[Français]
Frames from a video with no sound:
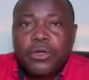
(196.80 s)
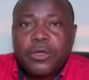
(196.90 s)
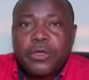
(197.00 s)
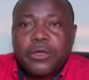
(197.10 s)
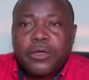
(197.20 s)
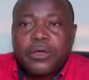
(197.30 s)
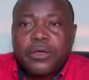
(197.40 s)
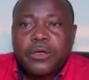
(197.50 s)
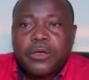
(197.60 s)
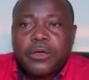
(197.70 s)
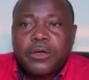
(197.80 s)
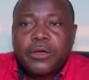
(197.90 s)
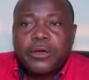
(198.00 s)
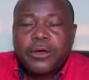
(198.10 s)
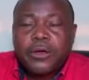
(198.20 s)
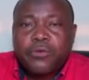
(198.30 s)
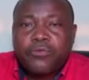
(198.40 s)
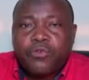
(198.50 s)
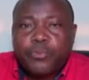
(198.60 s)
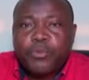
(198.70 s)
Et
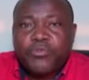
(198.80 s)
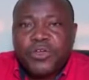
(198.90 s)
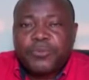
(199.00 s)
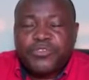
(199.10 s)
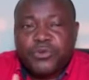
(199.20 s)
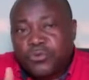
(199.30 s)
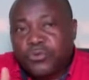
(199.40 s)
vous pouvez, puisque